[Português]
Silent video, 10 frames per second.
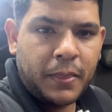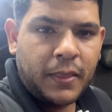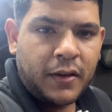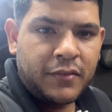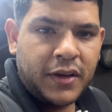
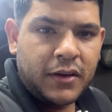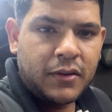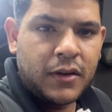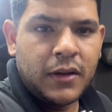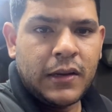Tá vendo?
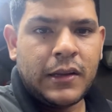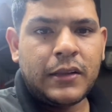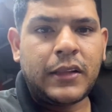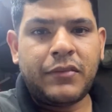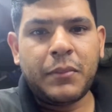
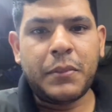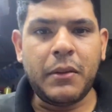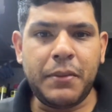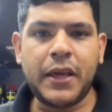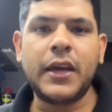Estavam
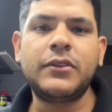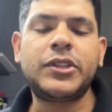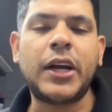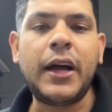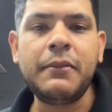bem pequenos
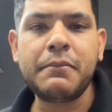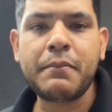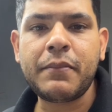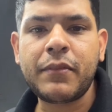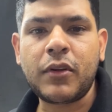já.
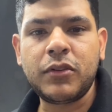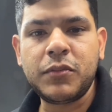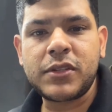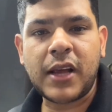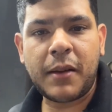Todo
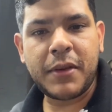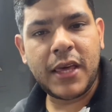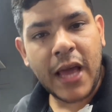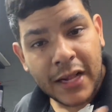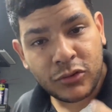mundo sabe
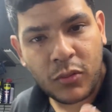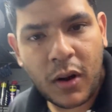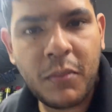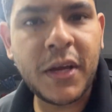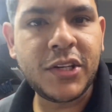que
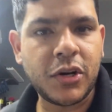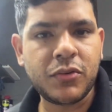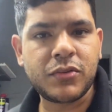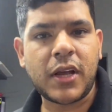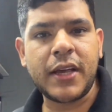atualmente eu
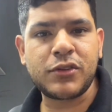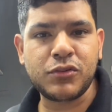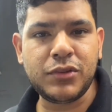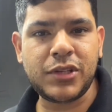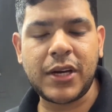uso a
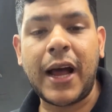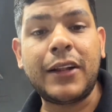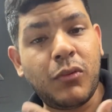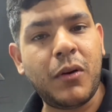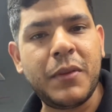Result,
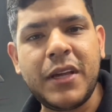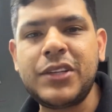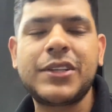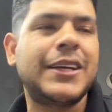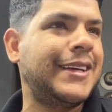atualmente.